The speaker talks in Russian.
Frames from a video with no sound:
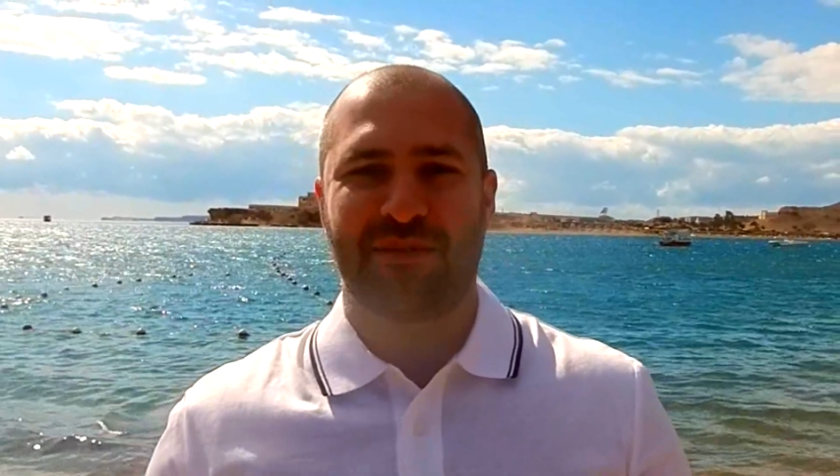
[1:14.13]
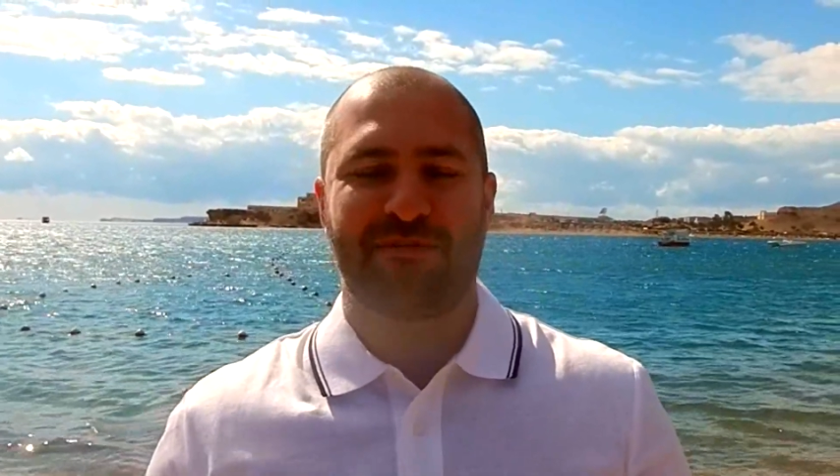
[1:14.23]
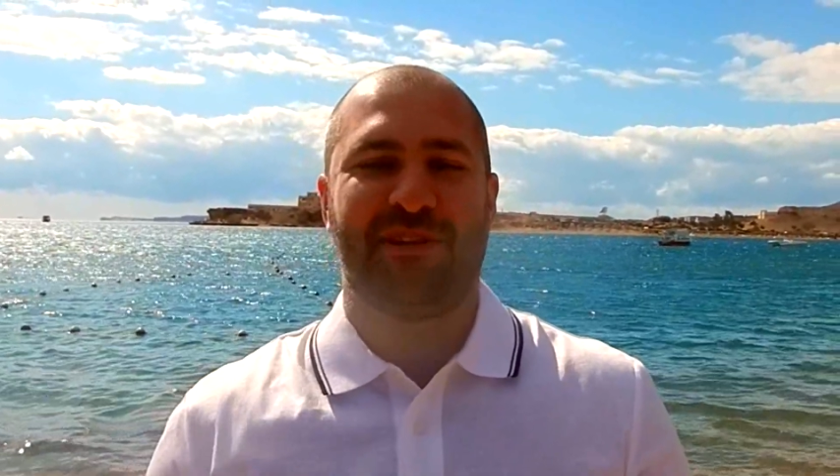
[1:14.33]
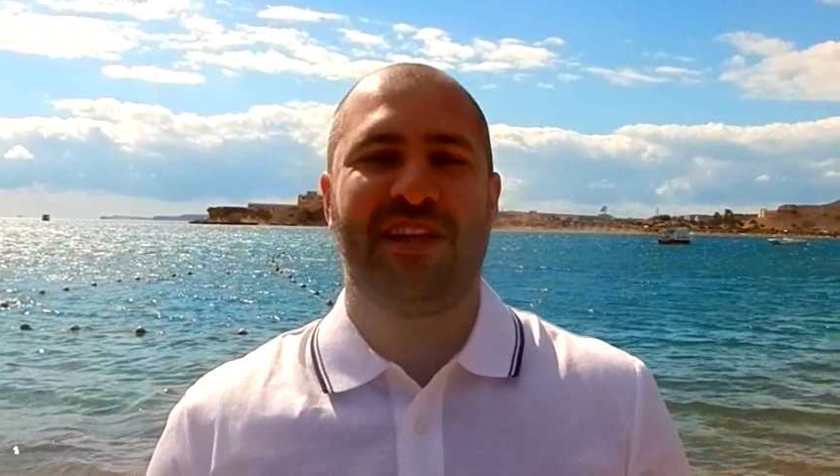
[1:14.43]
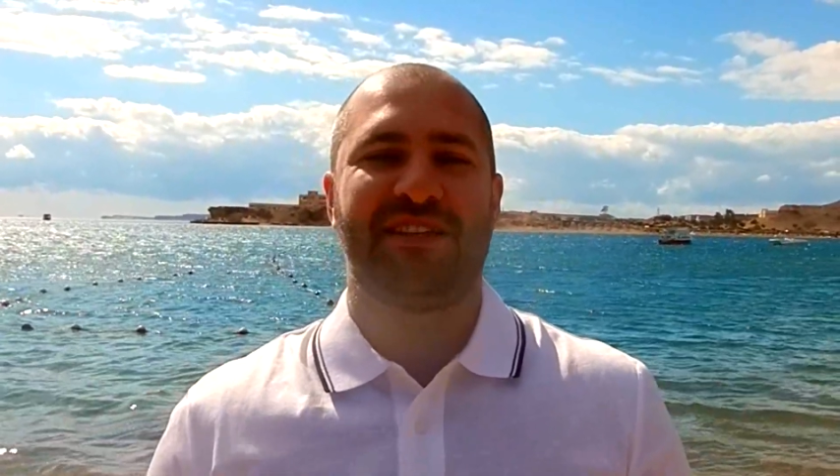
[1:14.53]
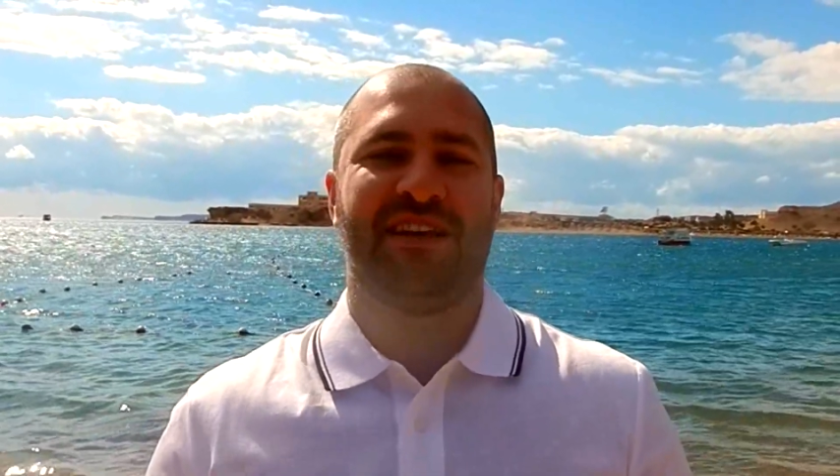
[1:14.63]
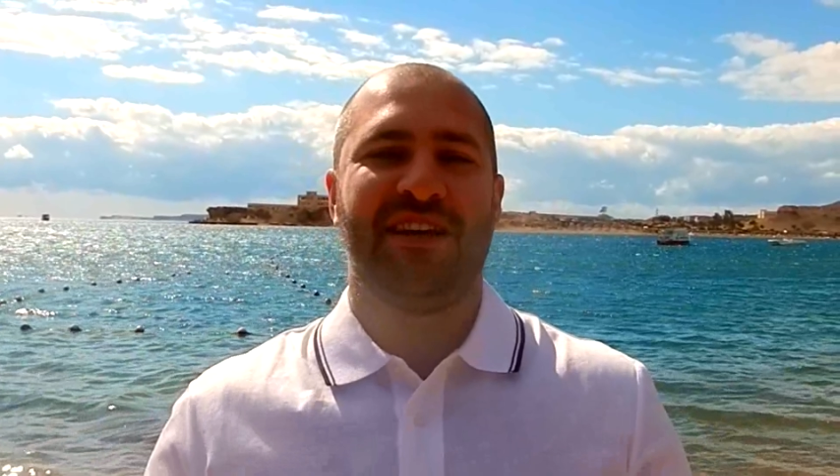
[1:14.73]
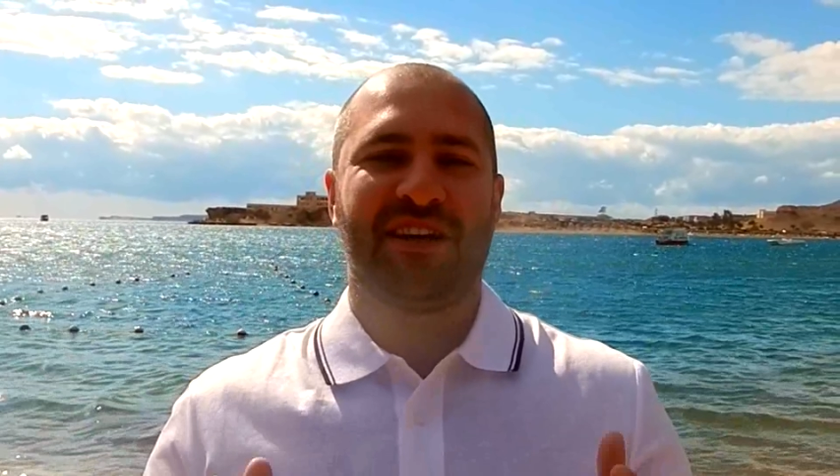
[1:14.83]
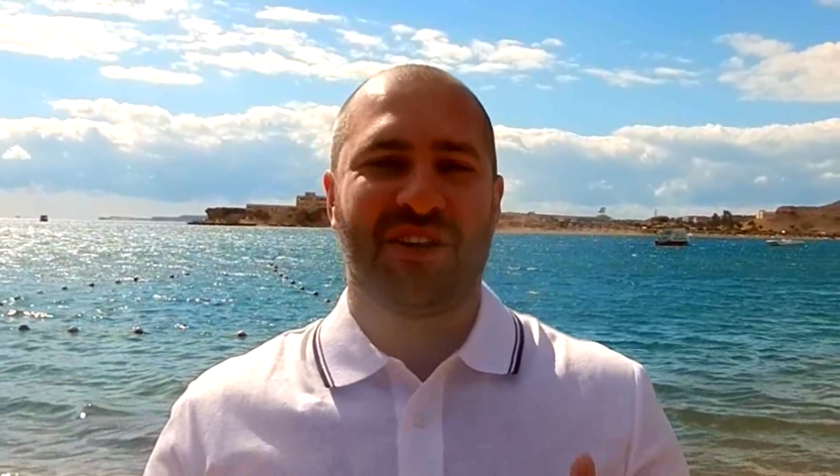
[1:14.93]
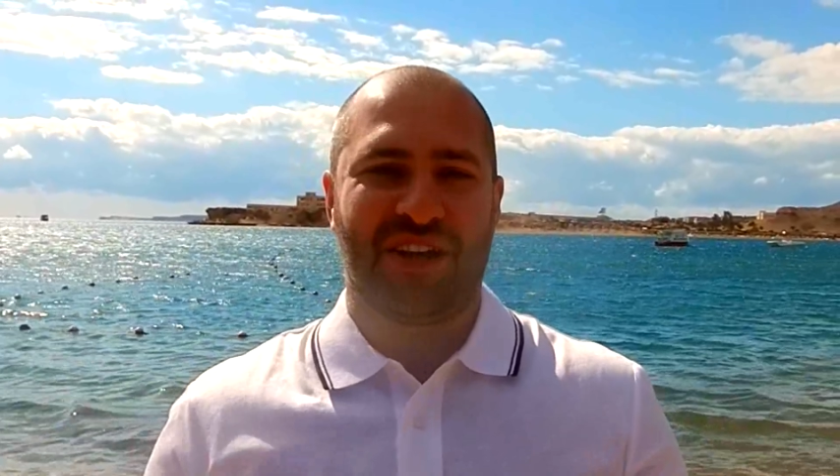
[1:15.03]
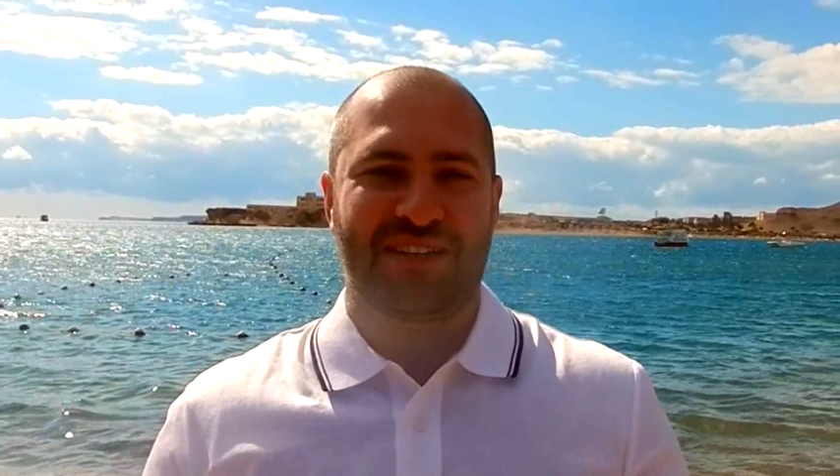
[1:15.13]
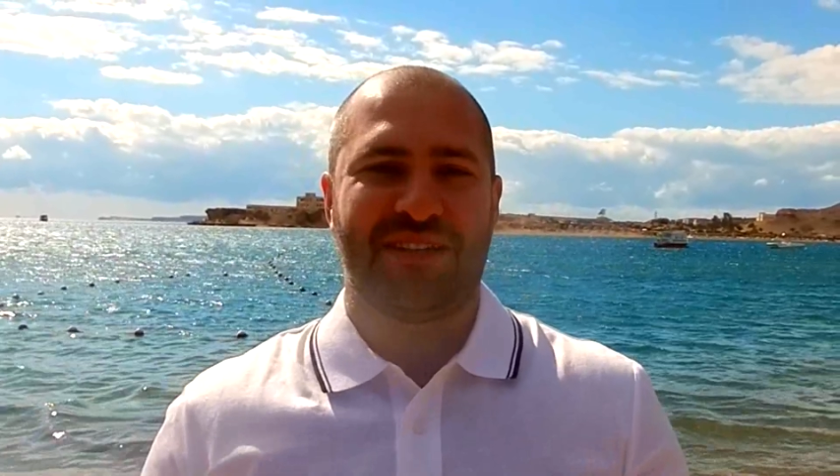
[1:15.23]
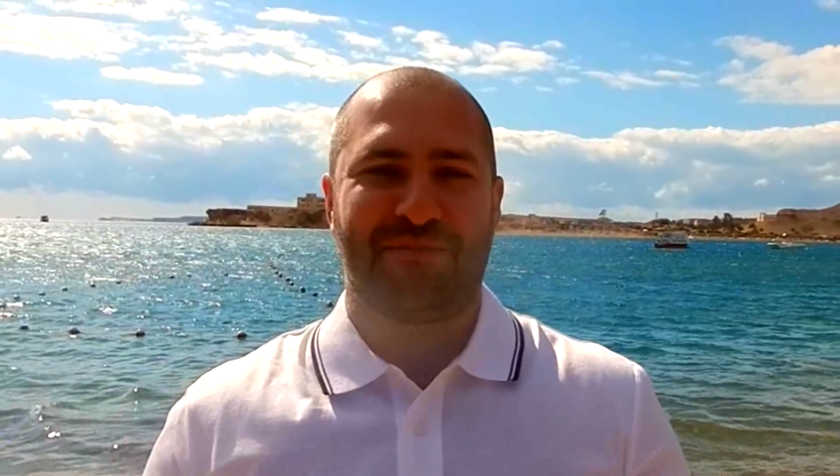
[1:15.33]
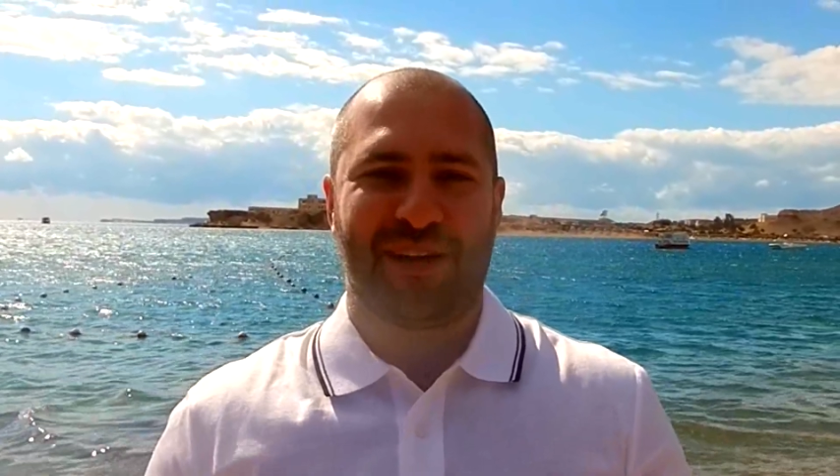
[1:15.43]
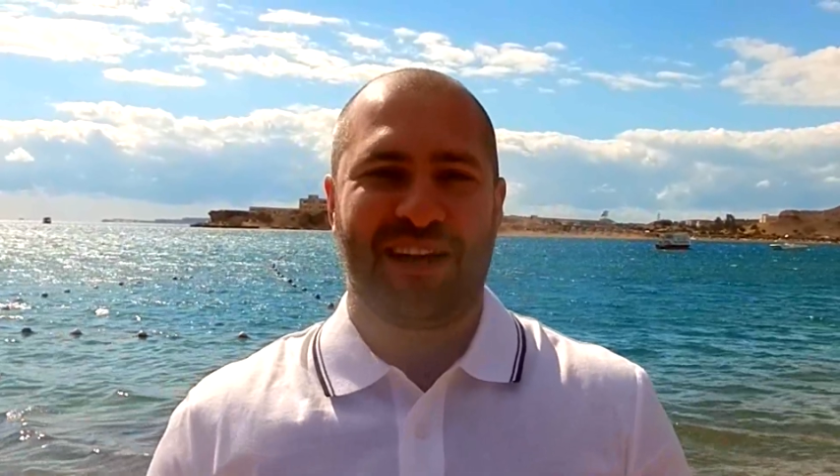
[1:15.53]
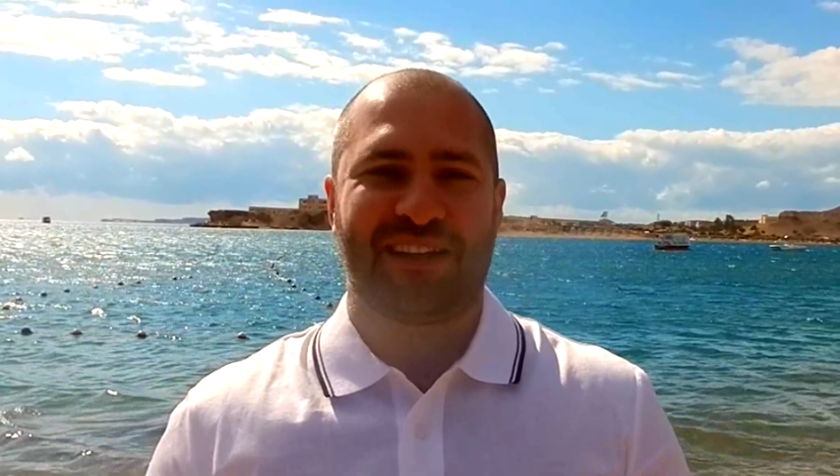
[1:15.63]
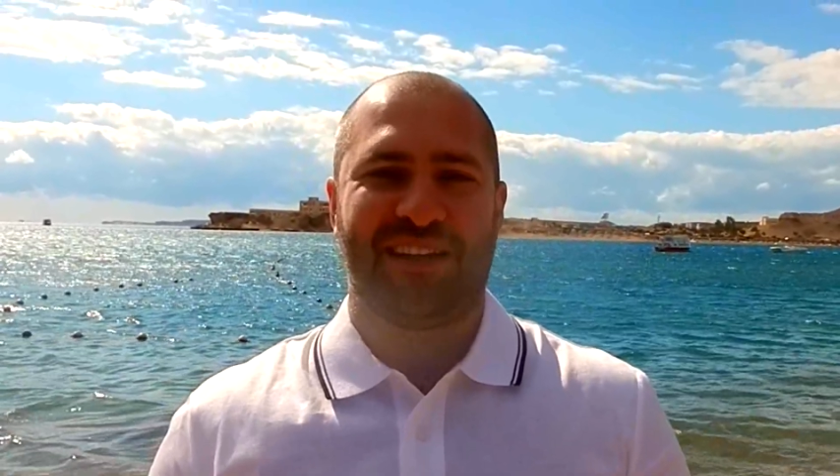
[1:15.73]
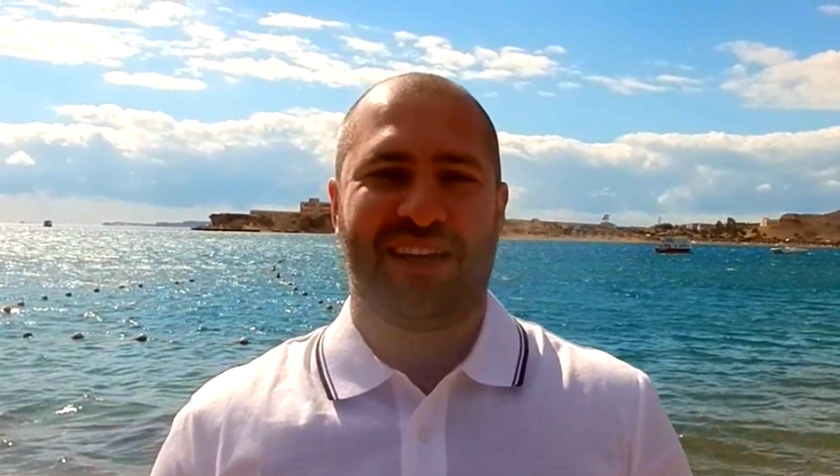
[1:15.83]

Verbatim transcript: Посмотрите, классные проекты,